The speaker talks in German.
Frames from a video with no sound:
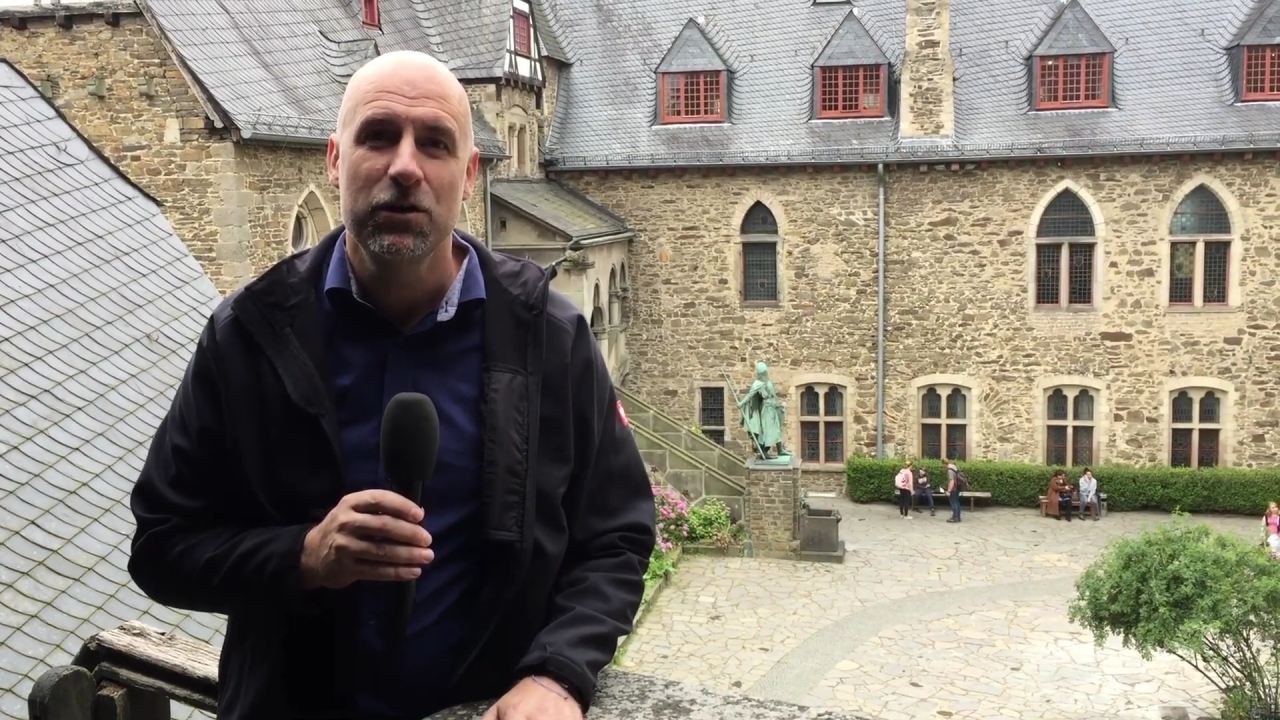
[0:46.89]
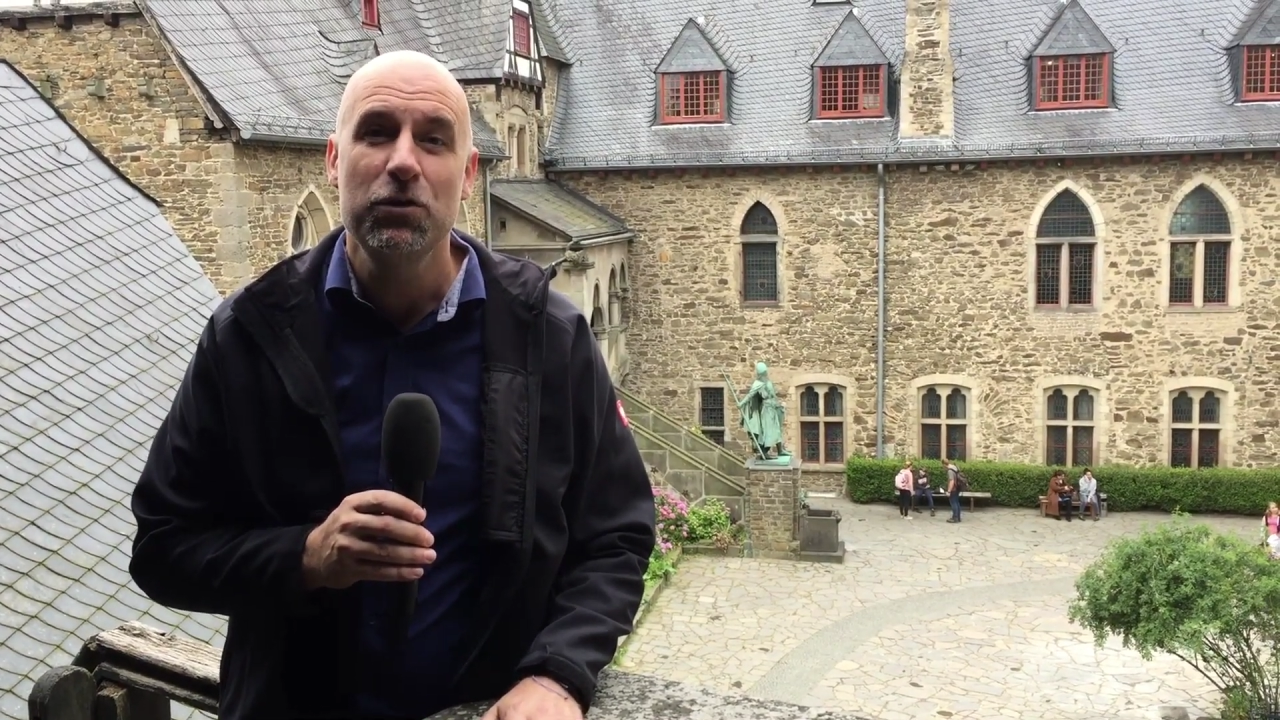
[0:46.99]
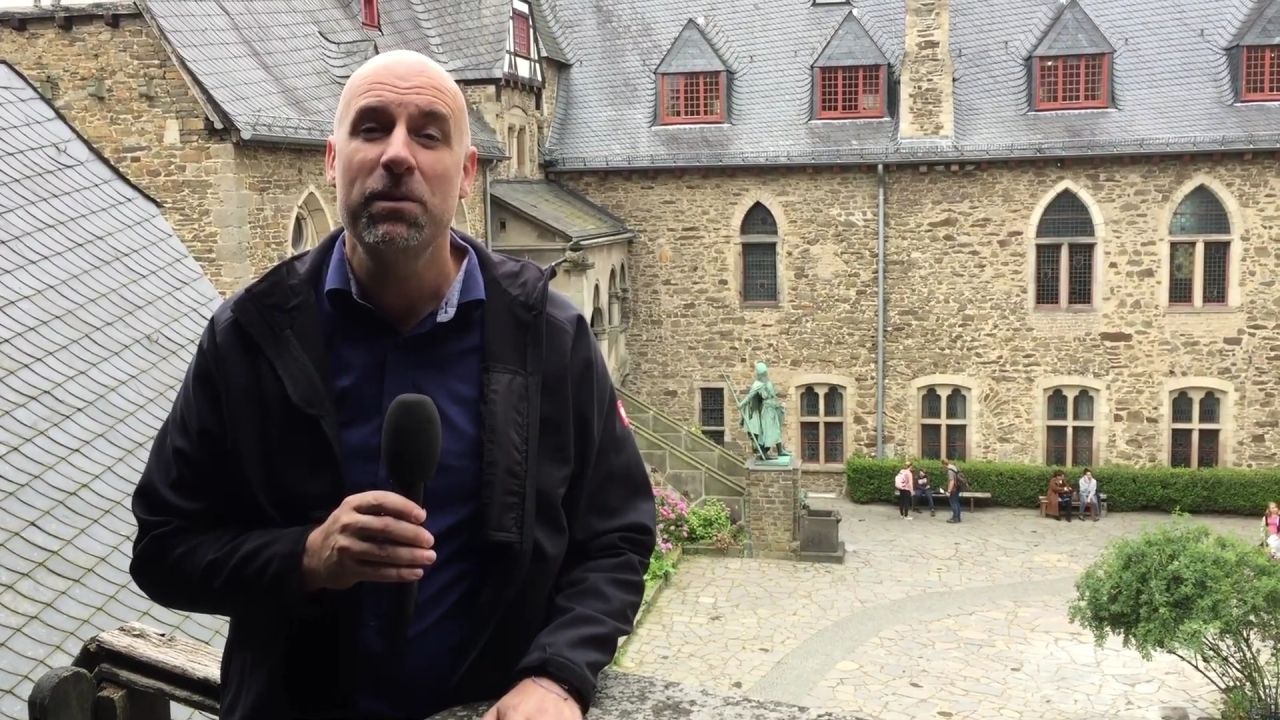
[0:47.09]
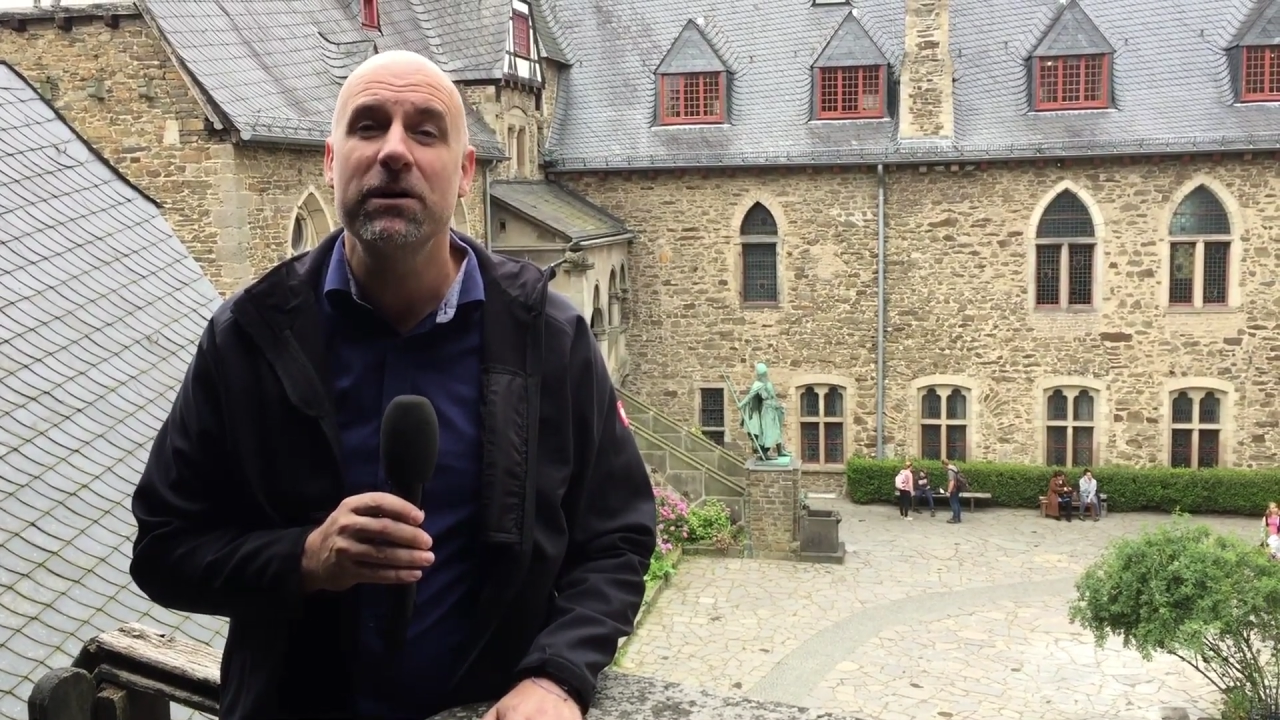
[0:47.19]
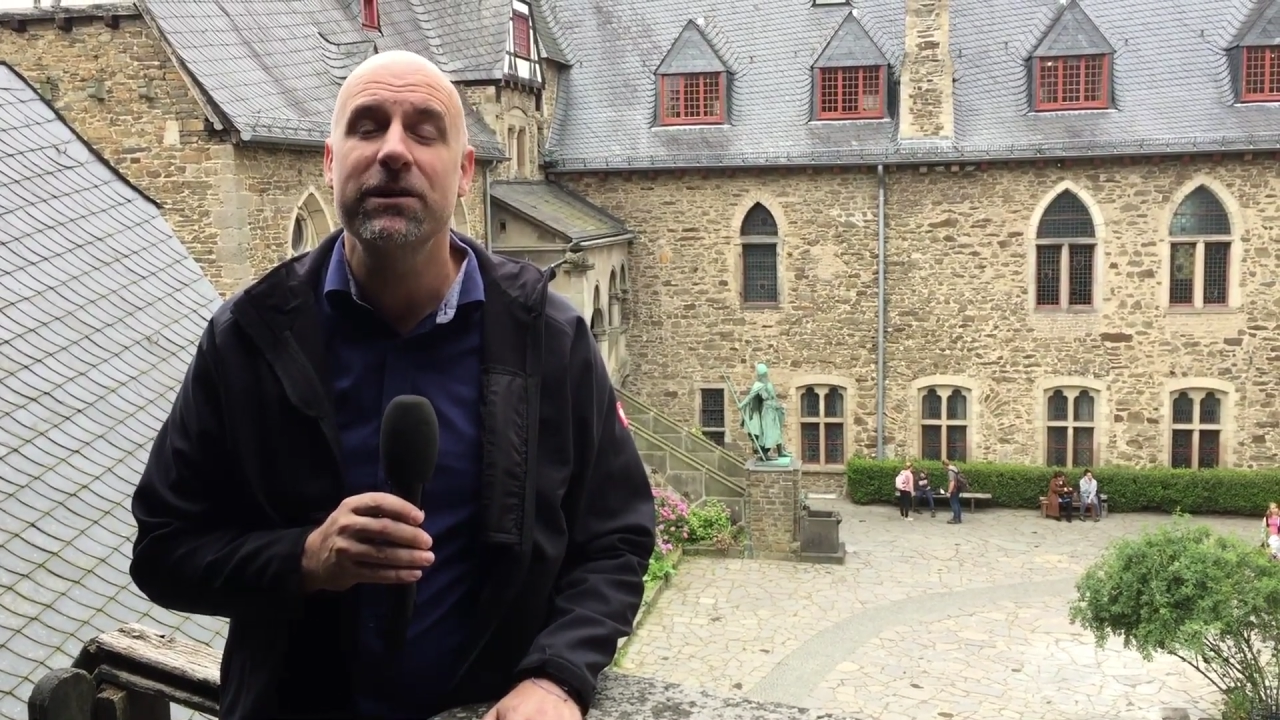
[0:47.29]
Über